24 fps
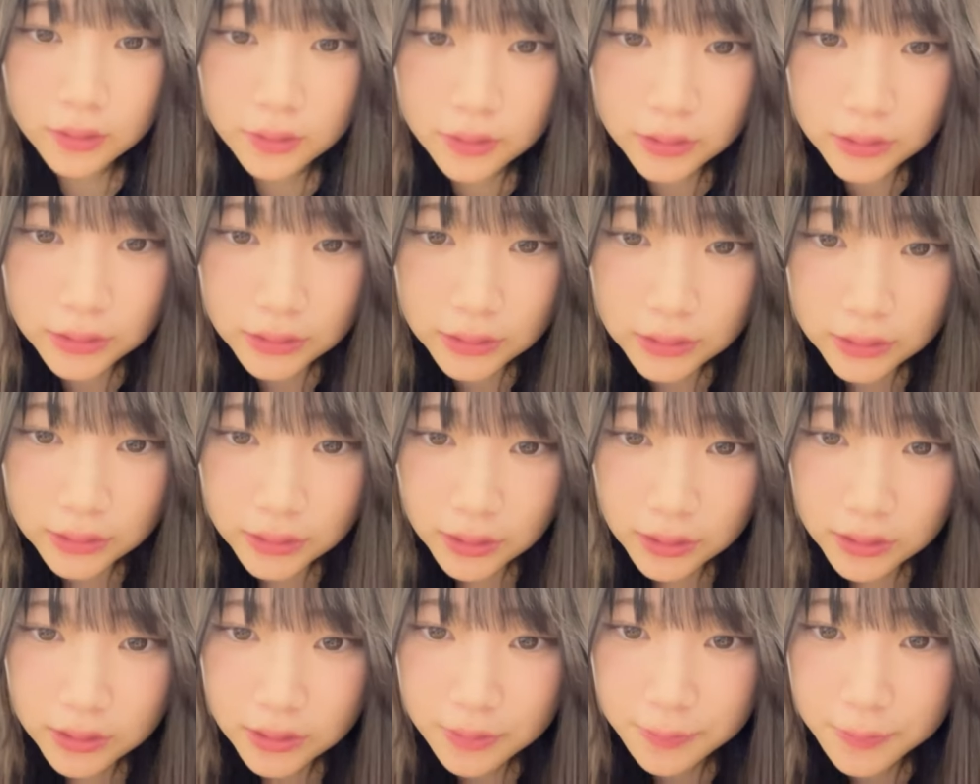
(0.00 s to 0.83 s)
西井
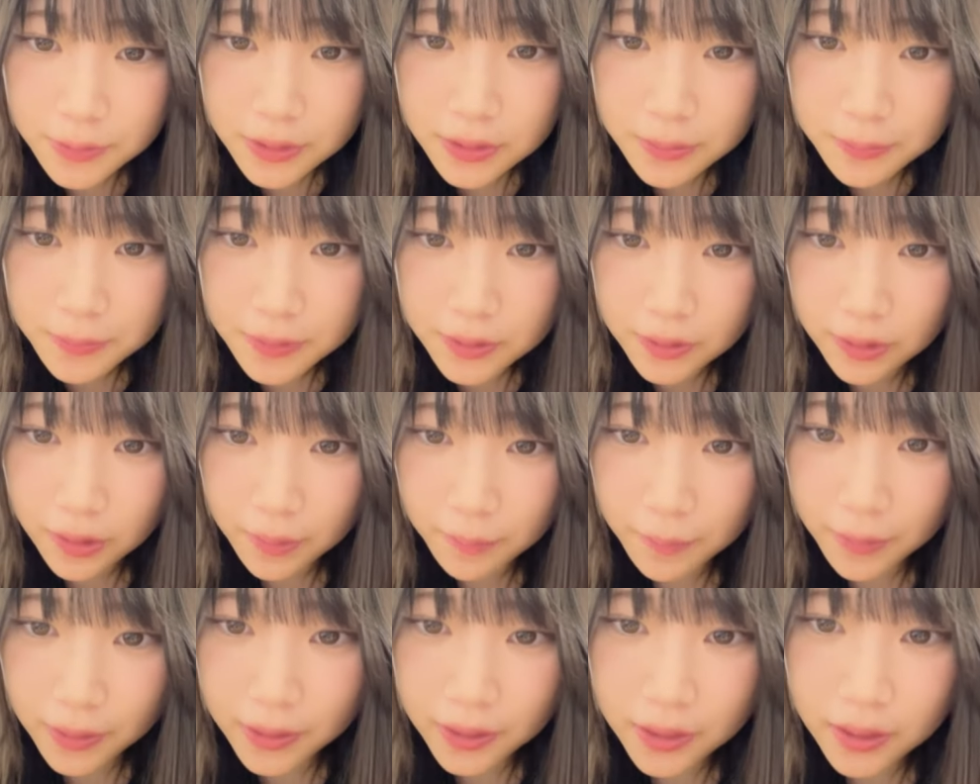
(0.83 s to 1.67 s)
さんつむつむとか
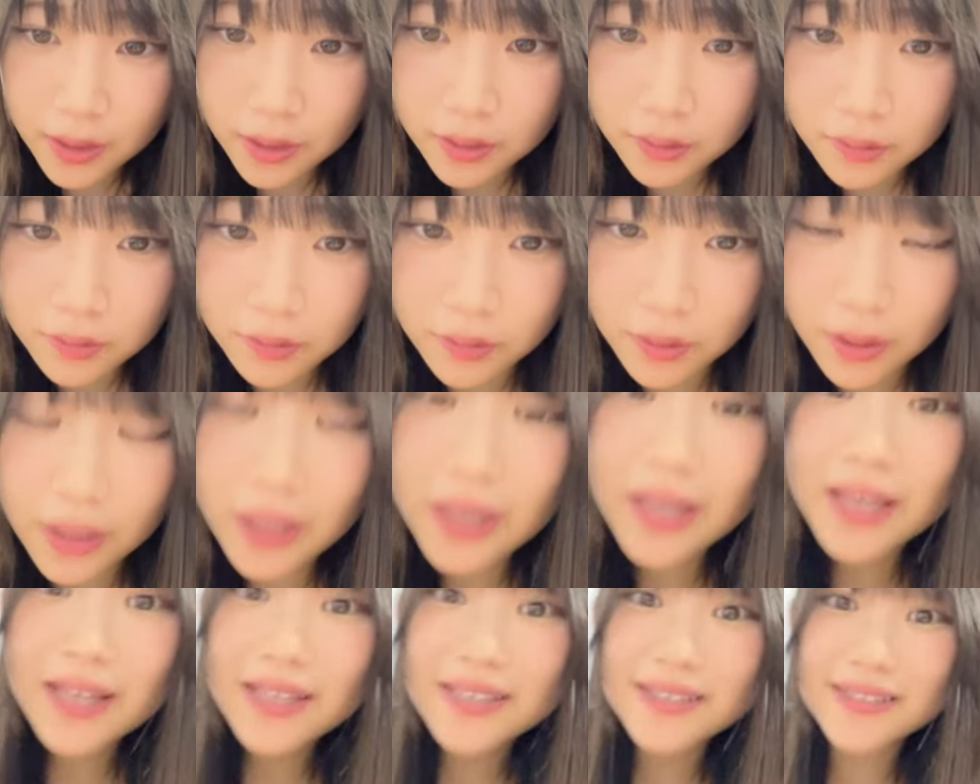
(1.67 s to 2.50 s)
マリカーとか
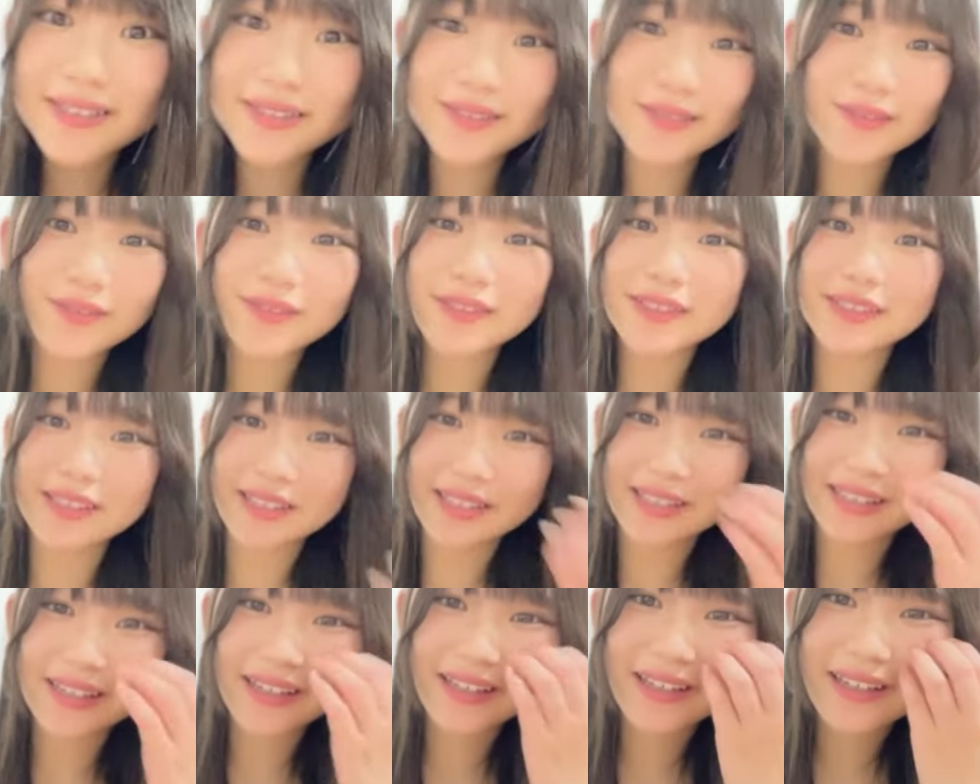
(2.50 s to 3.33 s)
えー、すごい
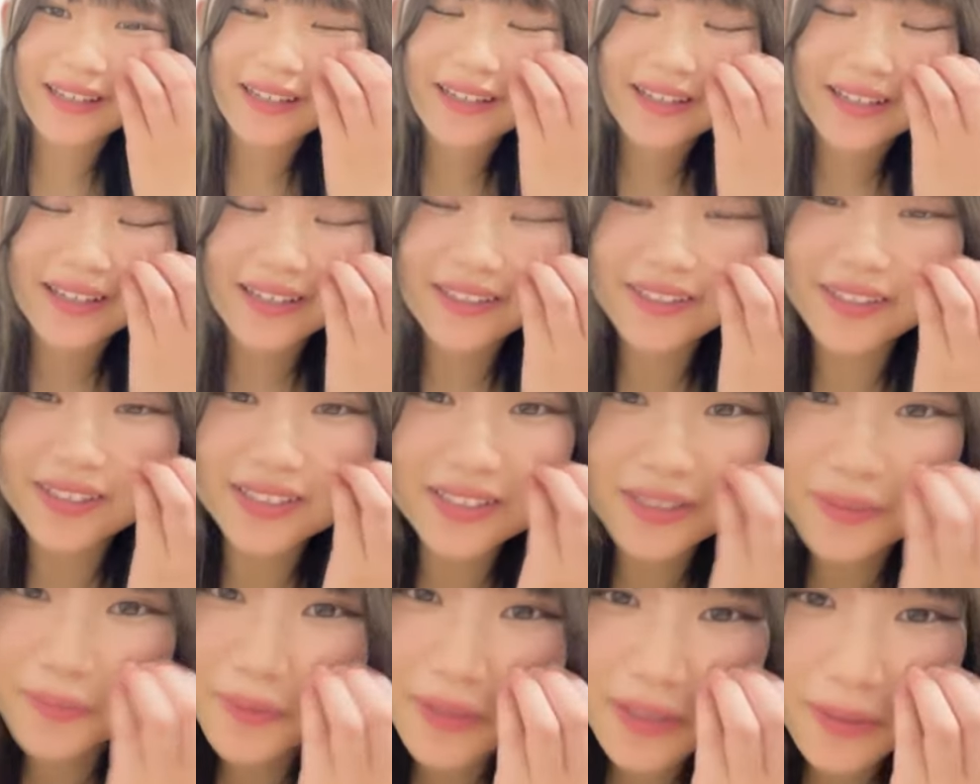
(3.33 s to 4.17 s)
ねいや
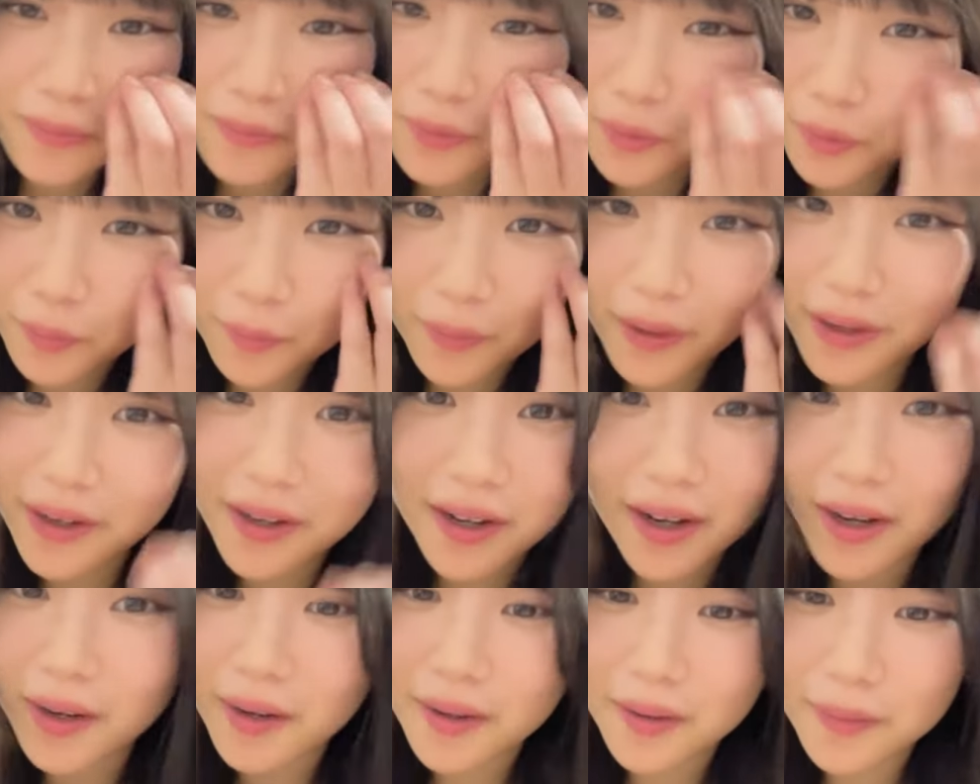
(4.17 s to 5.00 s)
つむつむも
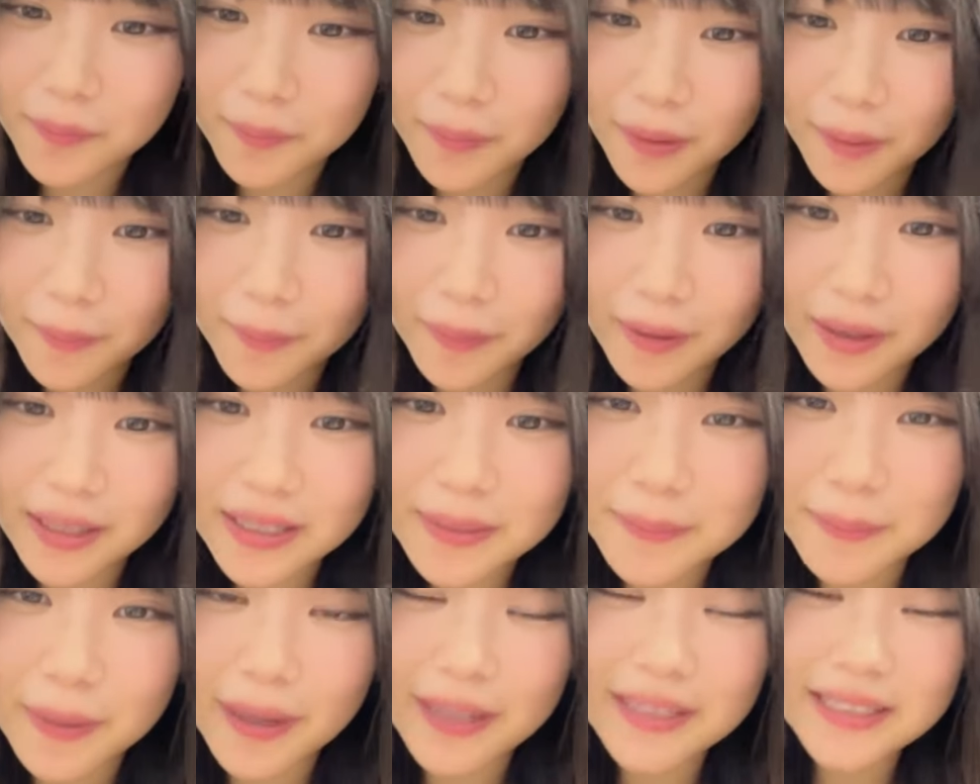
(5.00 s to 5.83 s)
マイカー、まあ、
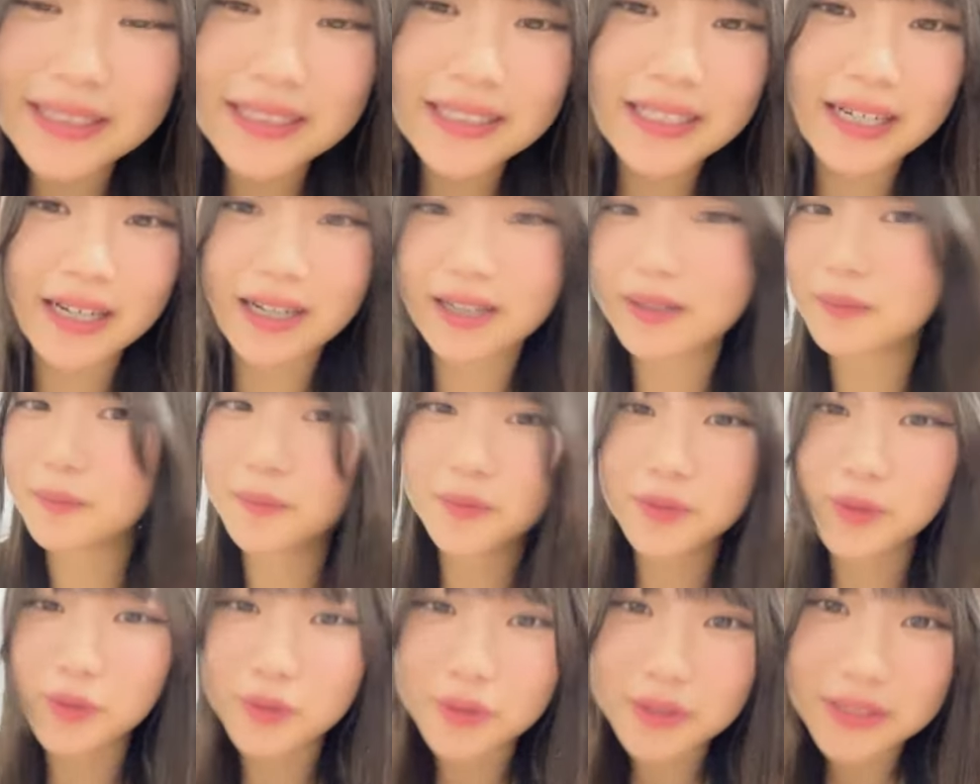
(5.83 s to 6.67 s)
マリマリカー
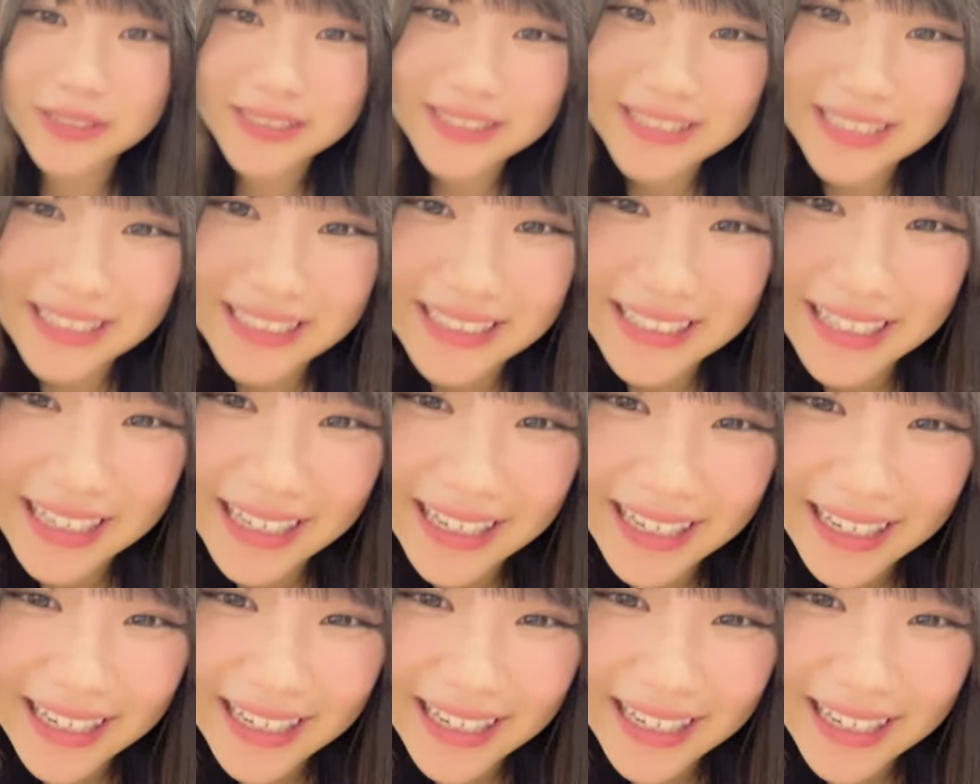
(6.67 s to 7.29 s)
も得意じゃない